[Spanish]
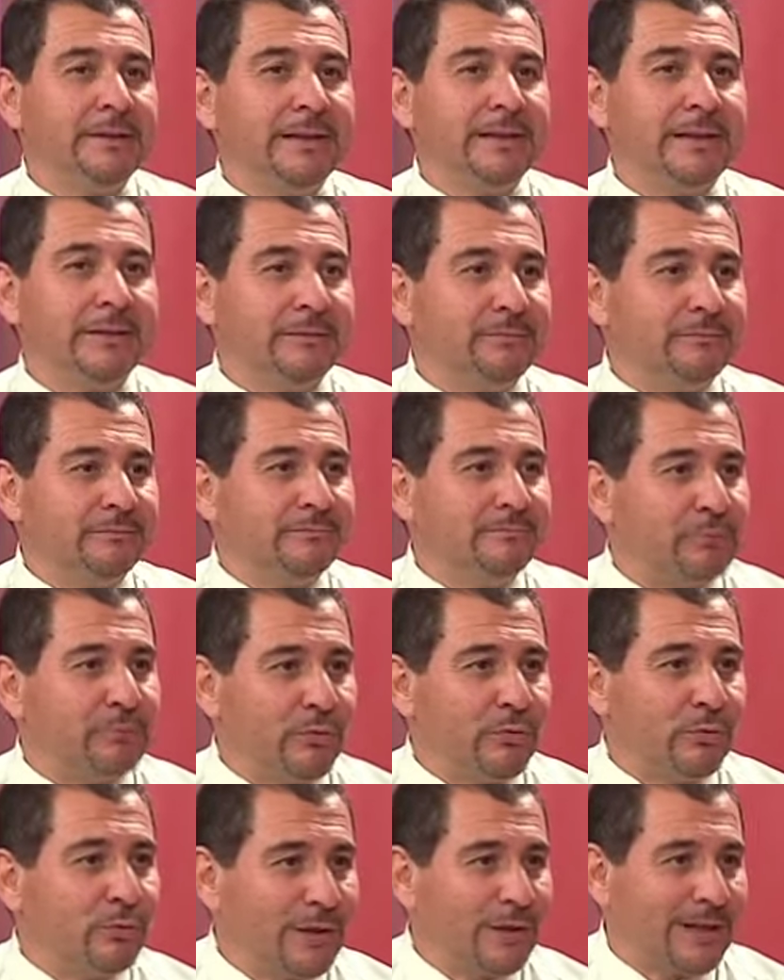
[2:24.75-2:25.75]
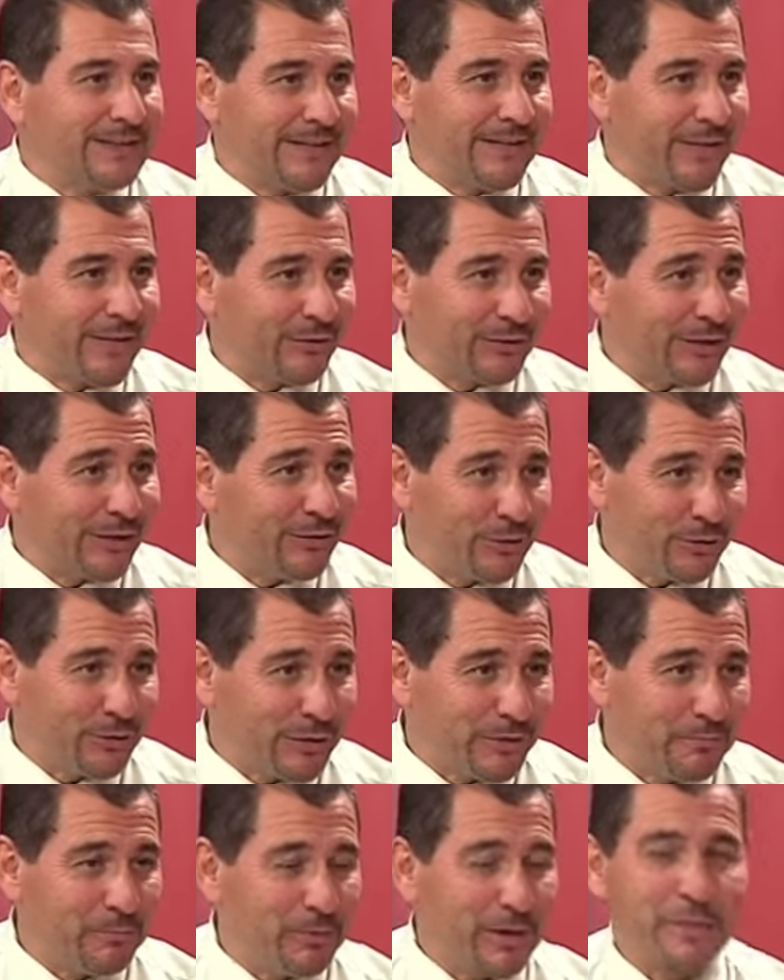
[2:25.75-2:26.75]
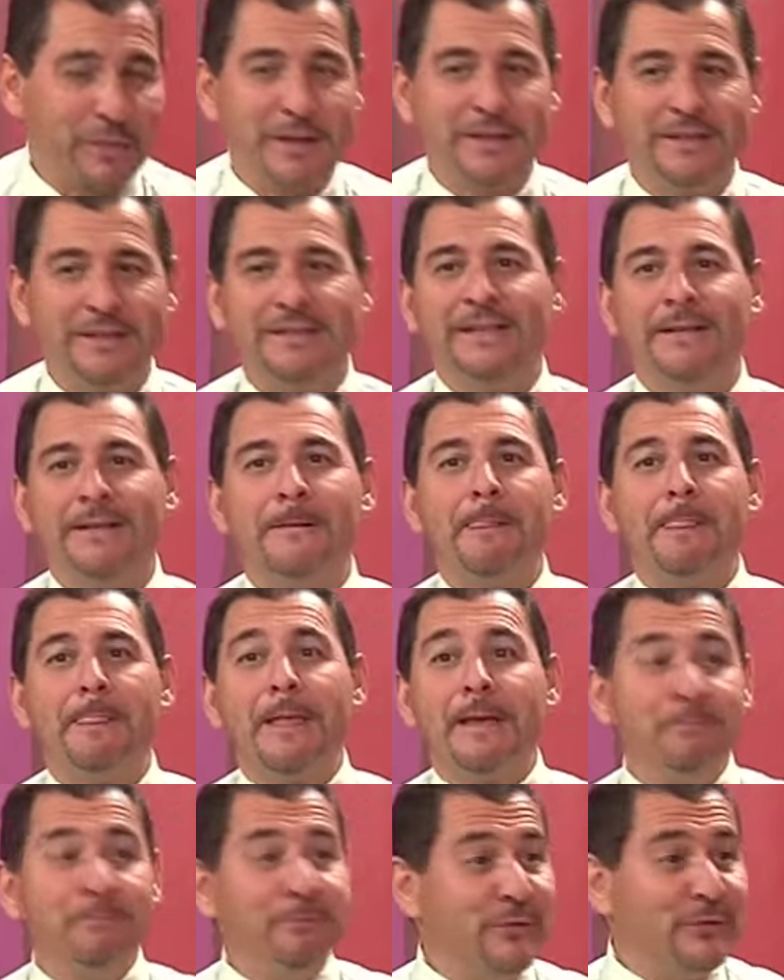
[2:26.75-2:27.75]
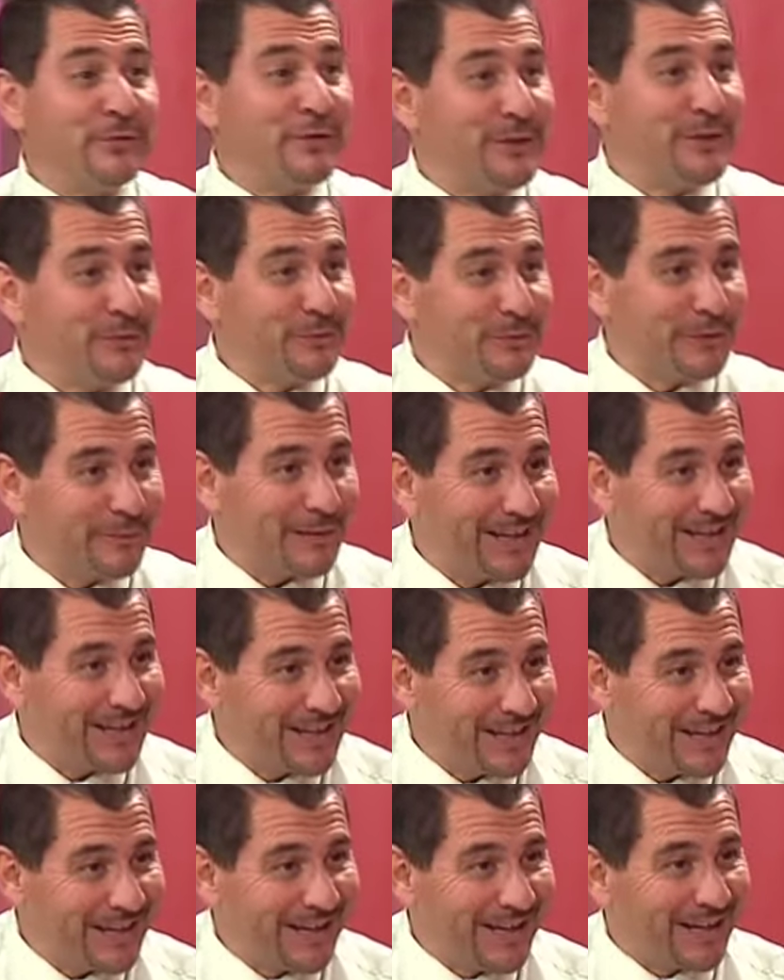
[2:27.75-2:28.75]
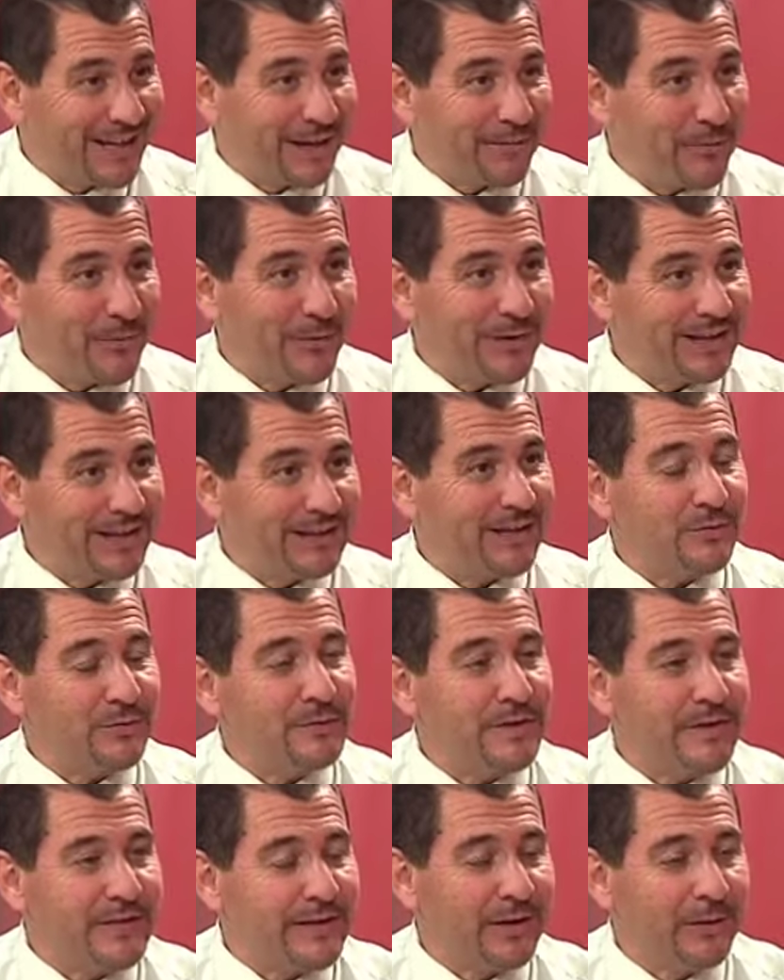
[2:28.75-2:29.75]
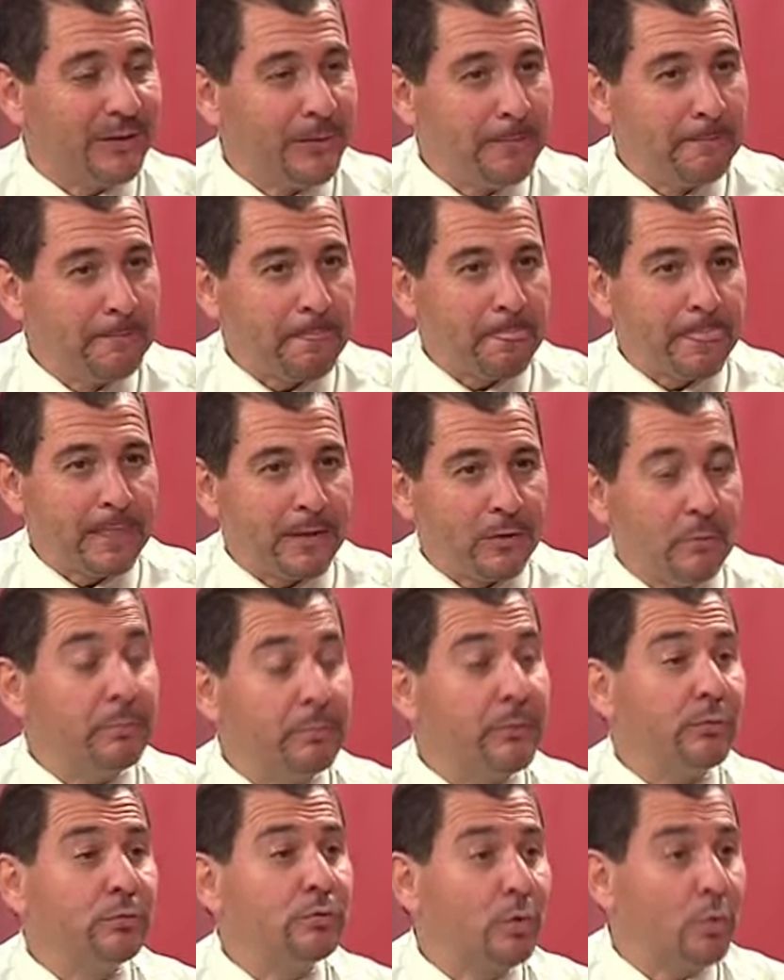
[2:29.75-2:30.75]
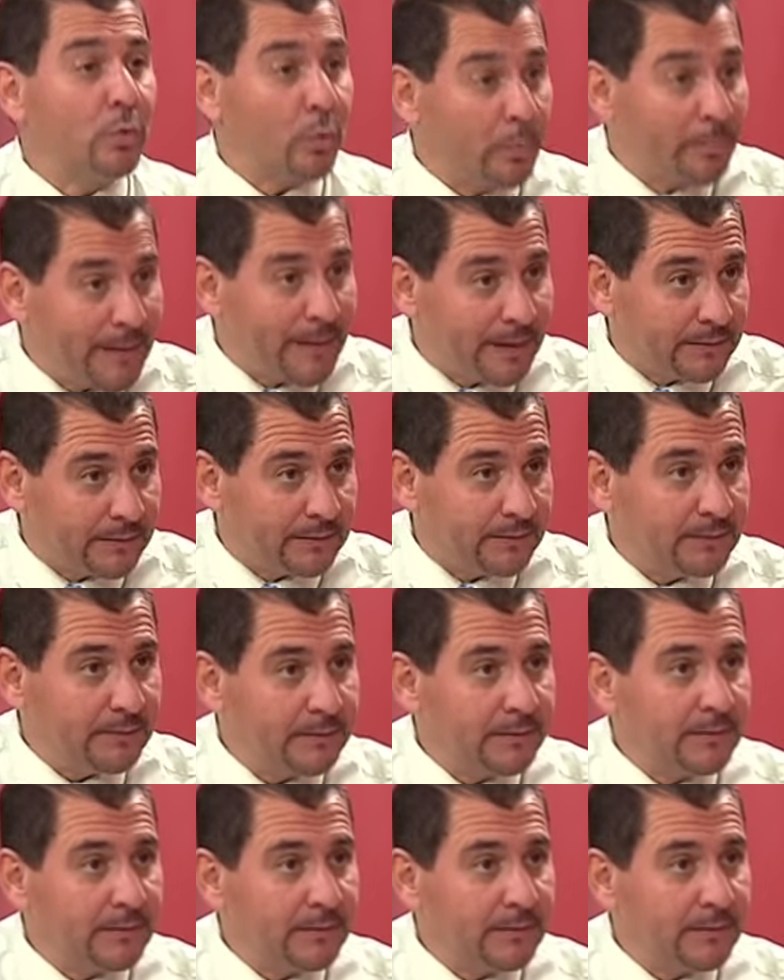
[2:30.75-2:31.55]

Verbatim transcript: Eh, un producto que ha tardado tanto tiempo en hacerse. No sé si tú sabrás que el jamón está considerado un producto gourmet